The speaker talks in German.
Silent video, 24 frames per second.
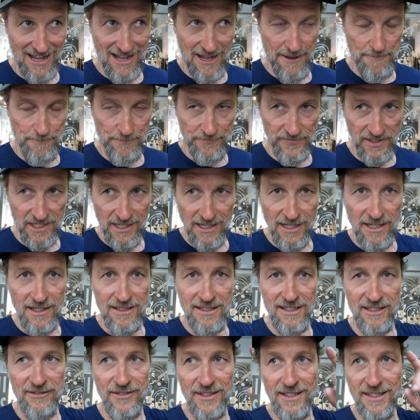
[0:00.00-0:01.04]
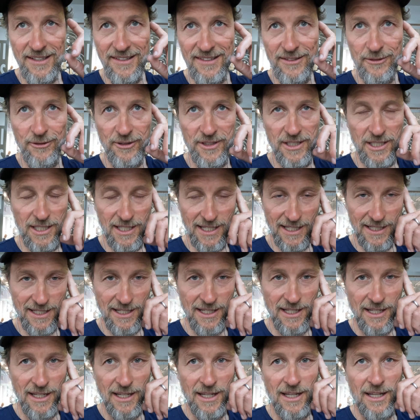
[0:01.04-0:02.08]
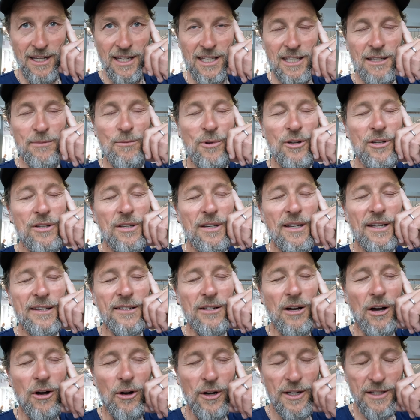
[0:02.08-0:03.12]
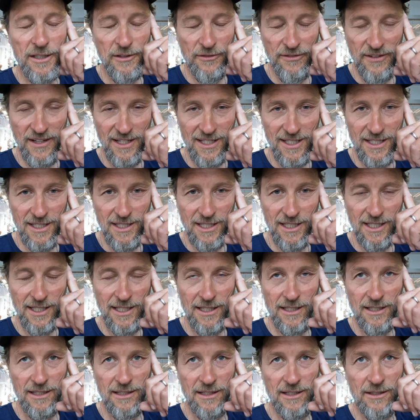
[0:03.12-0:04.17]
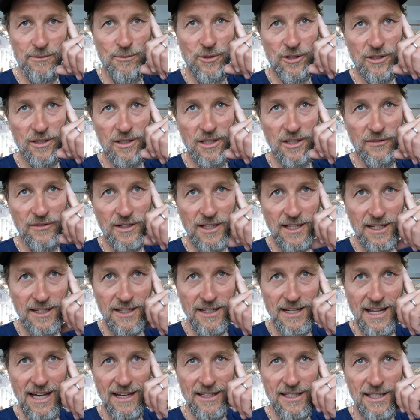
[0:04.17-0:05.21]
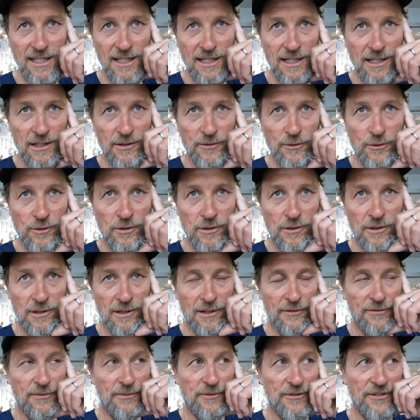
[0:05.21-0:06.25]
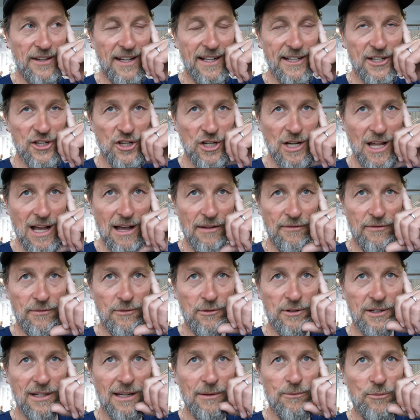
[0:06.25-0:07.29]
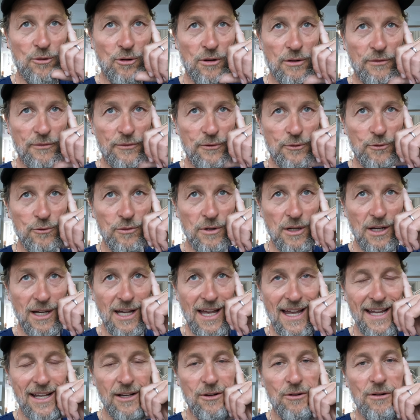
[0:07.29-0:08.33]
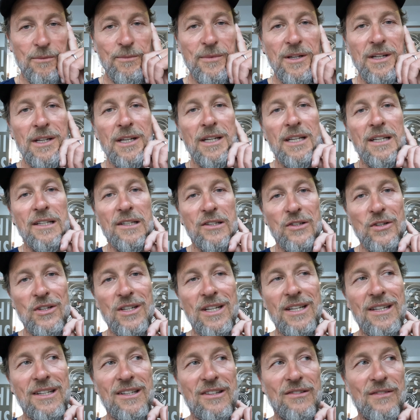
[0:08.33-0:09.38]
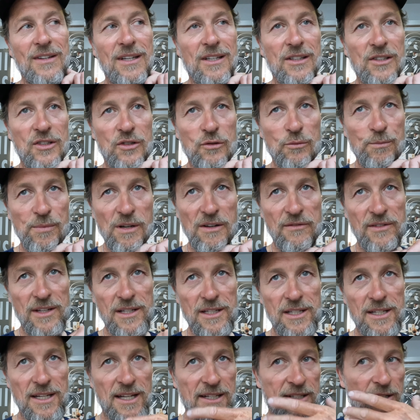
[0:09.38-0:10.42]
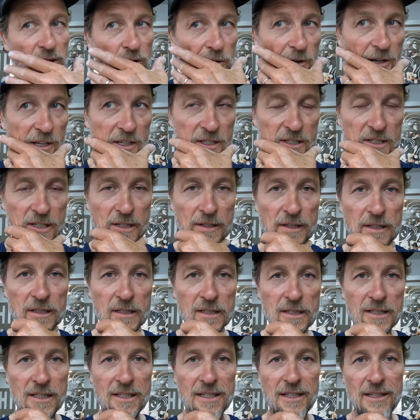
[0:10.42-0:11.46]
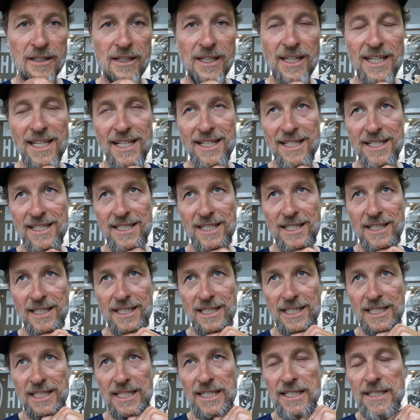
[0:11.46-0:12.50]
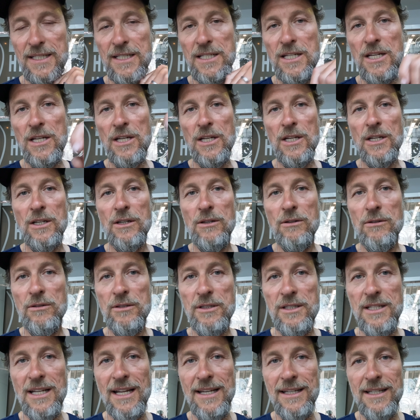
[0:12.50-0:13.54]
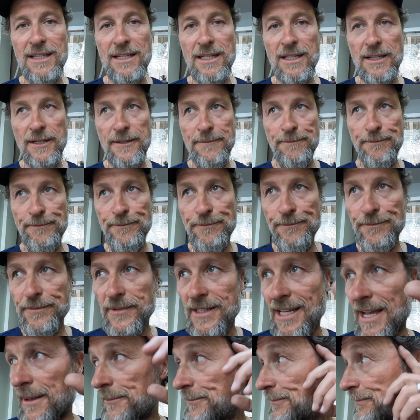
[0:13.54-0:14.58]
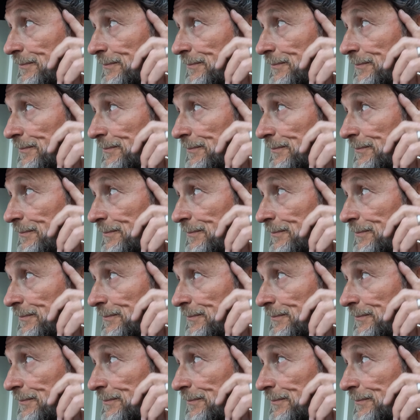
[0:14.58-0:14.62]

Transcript: haben. Das wird diskutiert. Ich möchte das heute fertig kriegen. Ich möchte nicht wieder eine Nacht hier irgendwo auf dem Feld schlafen und dann morgen früh hier reinkommen, sondern es wäre super, wenn die das heute geregelt kriegen. Und dann, ähm, ja,